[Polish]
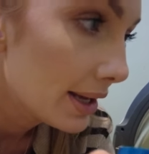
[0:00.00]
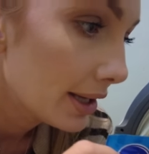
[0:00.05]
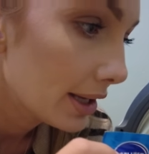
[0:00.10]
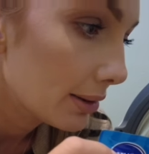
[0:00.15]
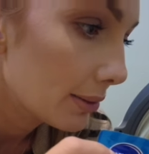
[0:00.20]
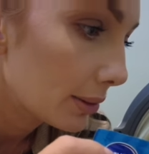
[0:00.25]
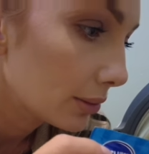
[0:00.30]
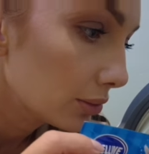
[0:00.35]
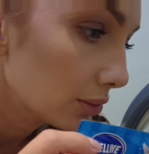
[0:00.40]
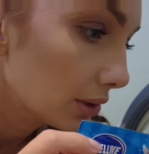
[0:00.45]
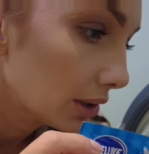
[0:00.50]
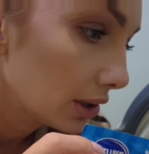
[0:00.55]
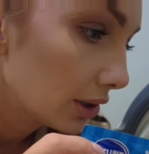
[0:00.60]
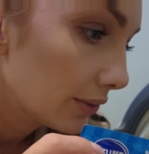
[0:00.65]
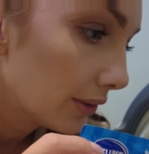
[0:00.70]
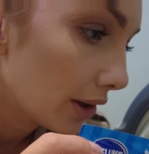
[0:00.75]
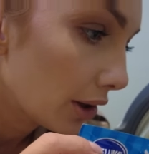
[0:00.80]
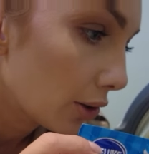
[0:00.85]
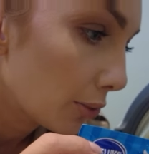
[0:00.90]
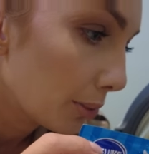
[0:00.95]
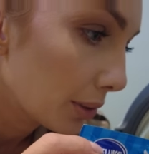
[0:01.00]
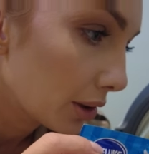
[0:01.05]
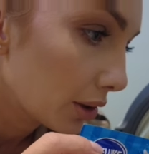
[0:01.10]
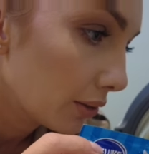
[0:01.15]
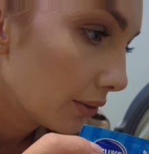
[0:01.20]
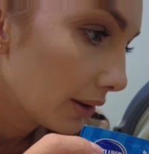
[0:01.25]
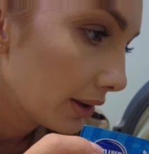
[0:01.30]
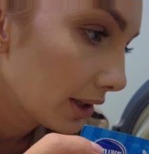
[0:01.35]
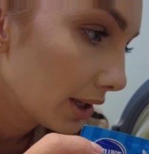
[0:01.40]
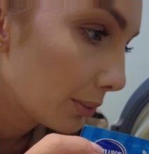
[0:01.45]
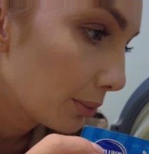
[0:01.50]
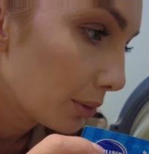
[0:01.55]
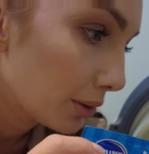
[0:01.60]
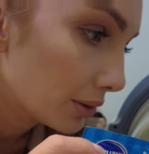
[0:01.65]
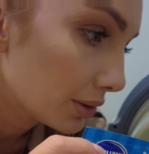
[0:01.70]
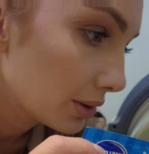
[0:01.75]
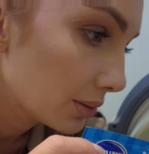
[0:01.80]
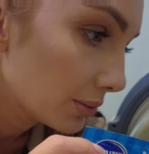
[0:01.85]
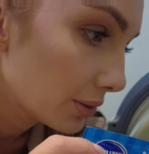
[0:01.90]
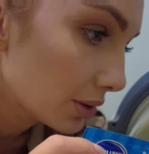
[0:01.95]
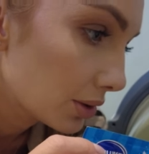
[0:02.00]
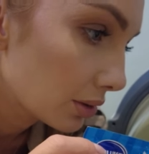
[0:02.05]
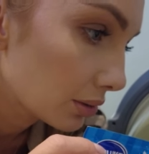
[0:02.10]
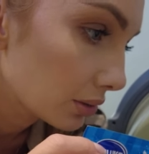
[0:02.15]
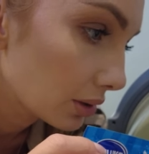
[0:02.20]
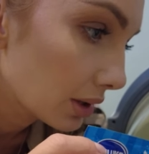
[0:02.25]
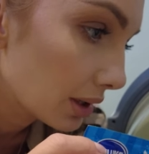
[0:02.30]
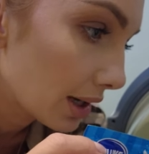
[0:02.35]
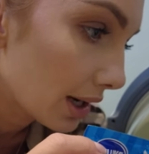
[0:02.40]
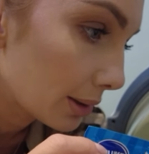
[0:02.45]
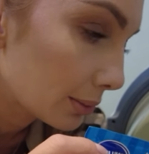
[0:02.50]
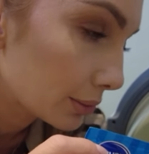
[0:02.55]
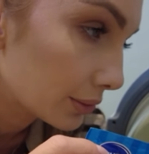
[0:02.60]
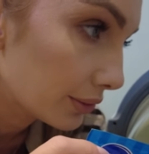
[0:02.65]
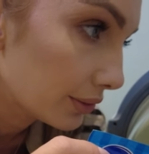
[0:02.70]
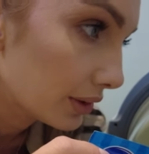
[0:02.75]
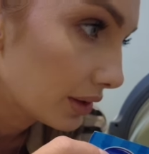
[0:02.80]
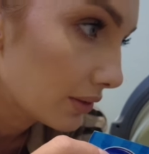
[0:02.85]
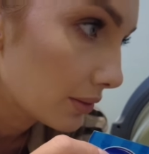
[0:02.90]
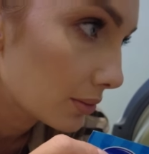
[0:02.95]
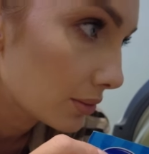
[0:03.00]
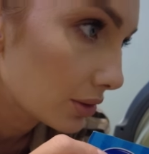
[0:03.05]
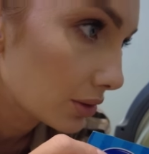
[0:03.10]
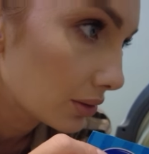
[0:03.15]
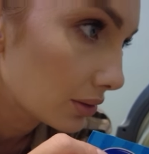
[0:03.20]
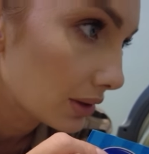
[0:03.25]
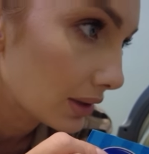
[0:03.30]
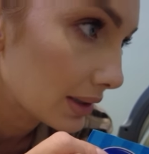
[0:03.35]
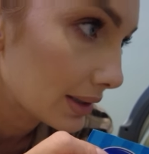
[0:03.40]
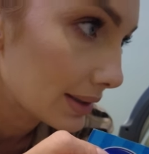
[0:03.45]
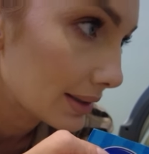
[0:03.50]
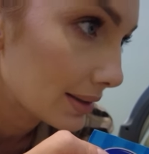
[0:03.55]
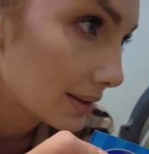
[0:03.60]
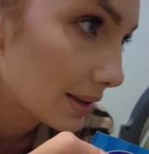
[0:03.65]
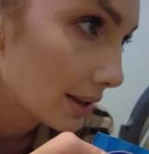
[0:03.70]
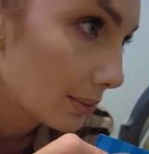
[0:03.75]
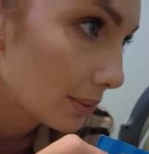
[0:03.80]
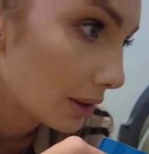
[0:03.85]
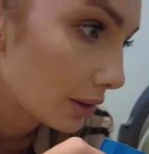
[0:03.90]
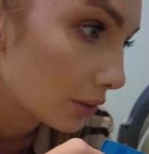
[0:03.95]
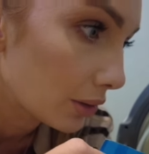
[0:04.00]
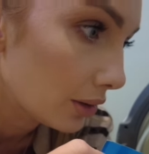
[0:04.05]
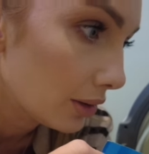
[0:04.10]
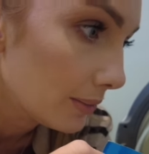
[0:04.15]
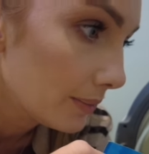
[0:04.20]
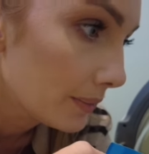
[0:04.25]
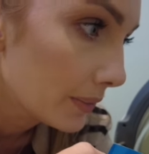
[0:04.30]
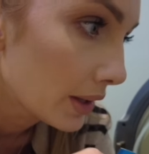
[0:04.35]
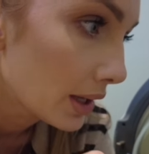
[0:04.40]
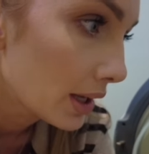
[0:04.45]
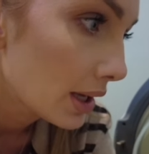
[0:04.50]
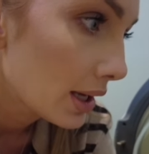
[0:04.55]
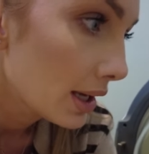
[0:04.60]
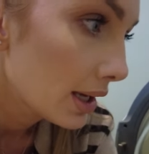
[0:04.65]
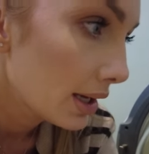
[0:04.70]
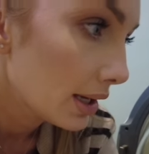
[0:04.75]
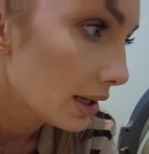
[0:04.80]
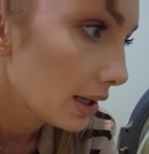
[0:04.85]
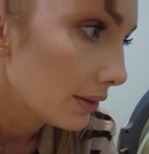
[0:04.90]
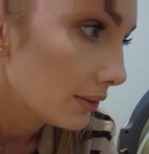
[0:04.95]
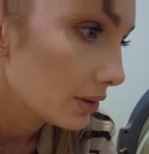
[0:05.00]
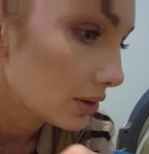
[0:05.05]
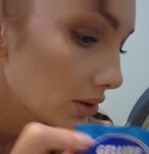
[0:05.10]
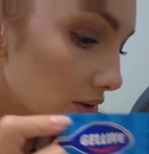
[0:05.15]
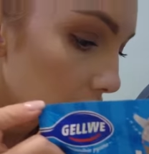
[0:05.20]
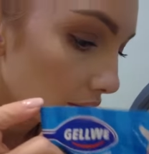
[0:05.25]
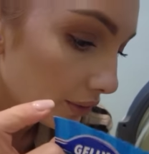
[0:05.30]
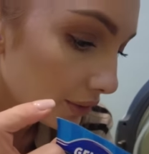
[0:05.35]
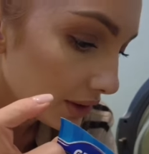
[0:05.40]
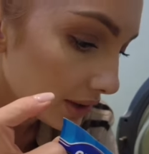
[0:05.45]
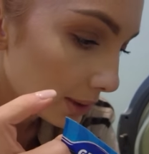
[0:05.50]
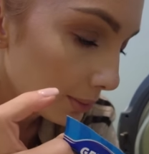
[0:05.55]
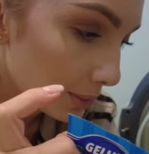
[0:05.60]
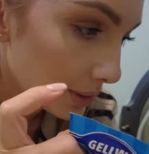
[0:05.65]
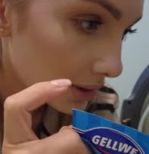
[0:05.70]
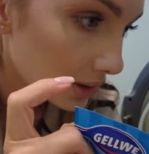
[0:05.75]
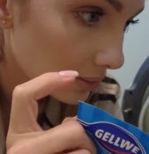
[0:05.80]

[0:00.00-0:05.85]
Ja mam tutaj dwa opakowania po 80 gramów, nie wiem czy to nie jest za mało, e, więc to wsypię